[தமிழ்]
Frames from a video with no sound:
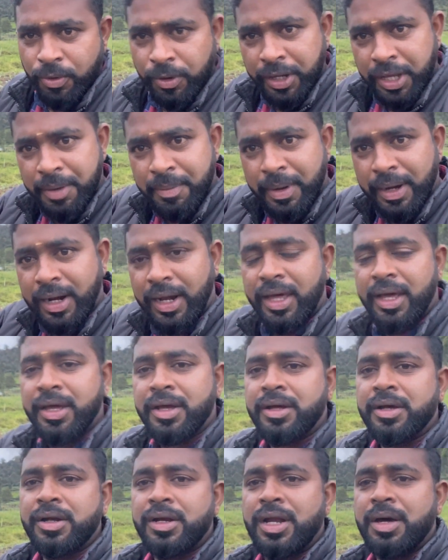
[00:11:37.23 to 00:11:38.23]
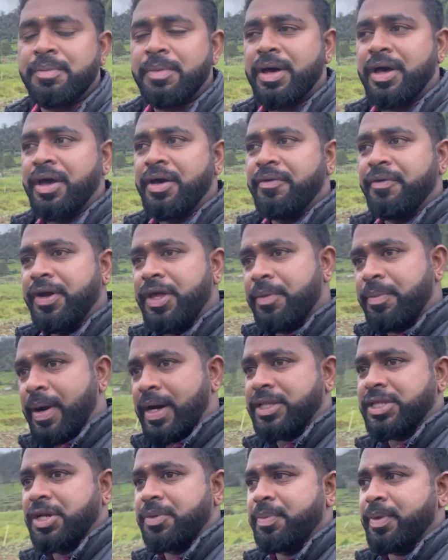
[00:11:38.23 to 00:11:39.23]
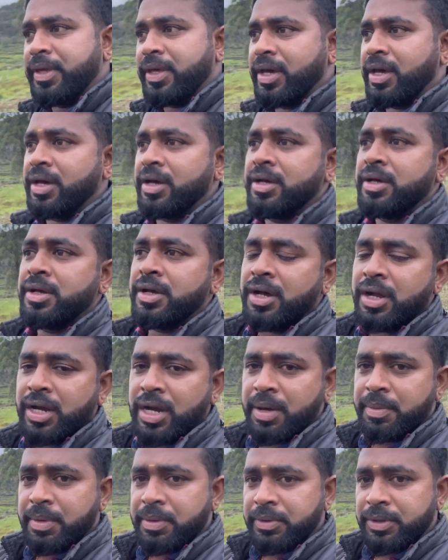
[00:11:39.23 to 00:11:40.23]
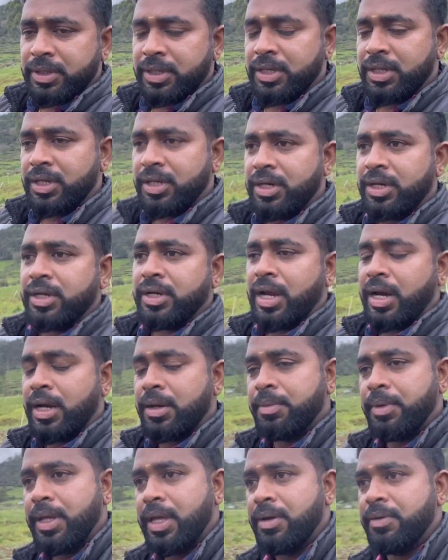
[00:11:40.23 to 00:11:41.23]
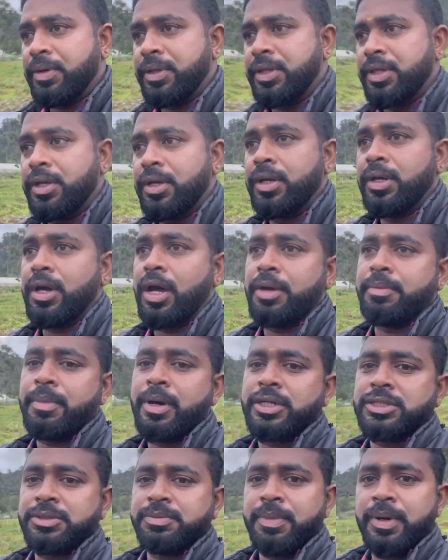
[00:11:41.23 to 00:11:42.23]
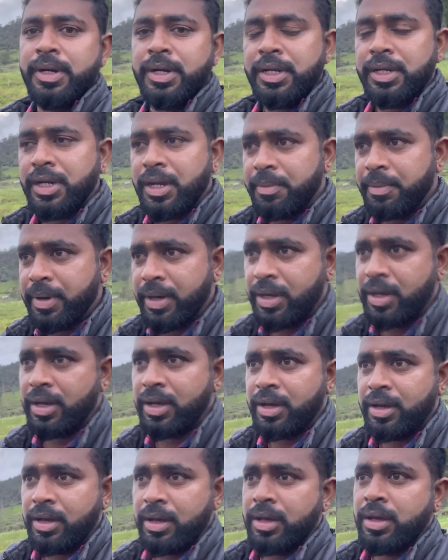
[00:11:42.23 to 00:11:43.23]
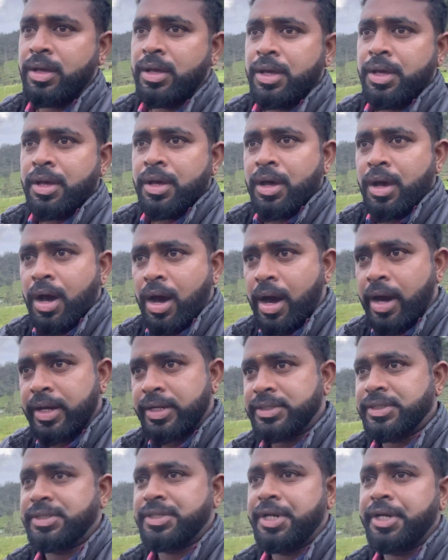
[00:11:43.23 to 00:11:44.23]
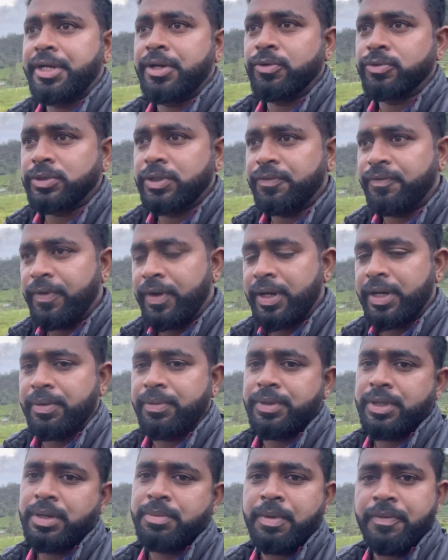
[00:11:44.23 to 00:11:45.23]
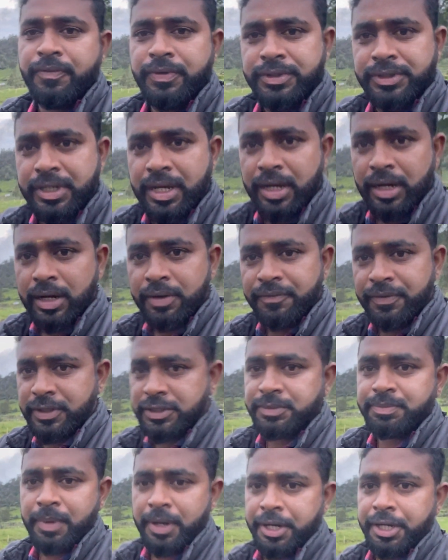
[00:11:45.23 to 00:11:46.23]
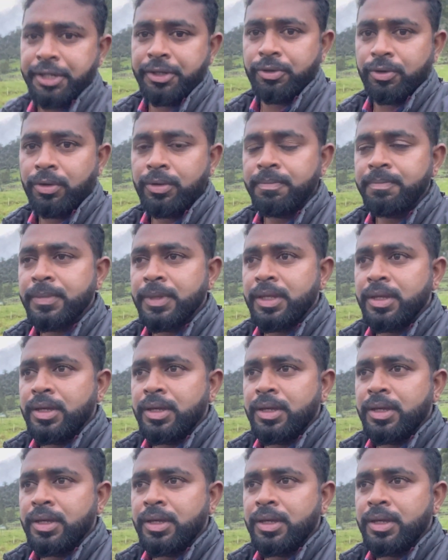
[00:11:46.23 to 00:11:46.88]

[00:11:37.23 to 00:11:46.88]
ஓகே மக்களே நம்ம வீடியோ பார்த்துருப்பீங்க நம்ம வந்து நல்லபடியாக வந்து அன்பாக்ஸ் பண்ணி நம்ம ஆர்எஸ் த்ரீ தௌசண்ட் ஃபில்டரை வந்து நம்ம ஃபிஷ் டேங்கில் ஃபிக்ஸ் பண்ணிட்டோம்